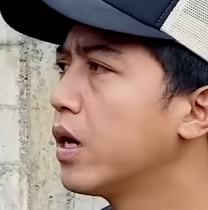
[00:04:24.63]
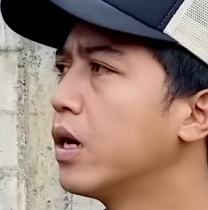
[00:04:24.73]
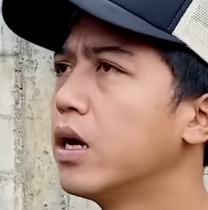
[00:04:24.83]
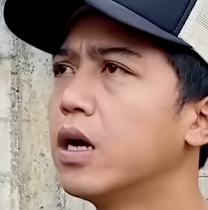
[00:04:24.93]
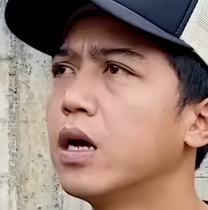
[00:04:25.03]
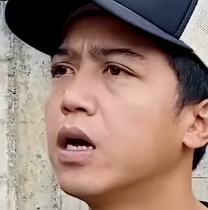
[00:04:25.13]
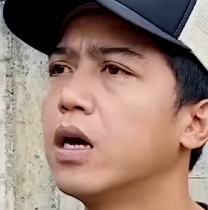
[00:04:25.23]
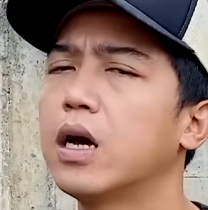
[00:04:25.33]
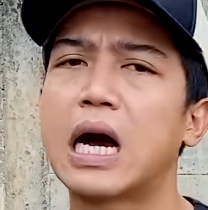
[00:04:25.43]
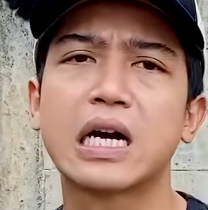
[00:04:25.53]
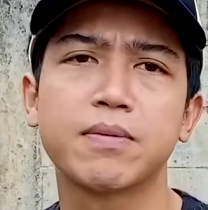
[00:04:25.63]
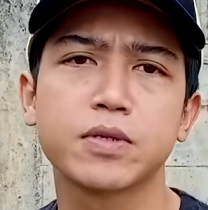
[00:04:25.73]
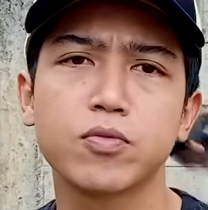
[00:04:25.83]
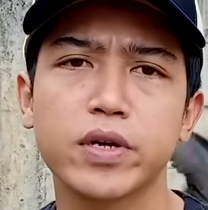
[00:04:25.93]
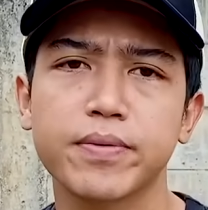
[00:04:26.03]
uh, anggrem
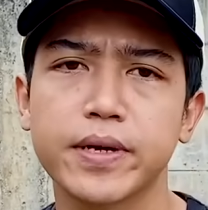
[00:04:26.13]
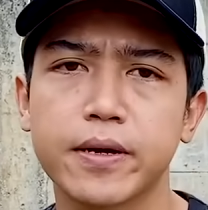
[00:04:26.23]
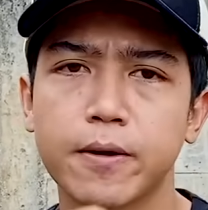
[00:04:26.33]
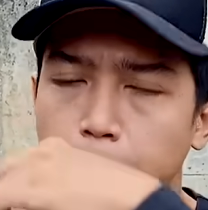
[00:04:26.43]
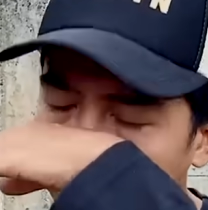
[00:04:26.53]
semua ya pak ya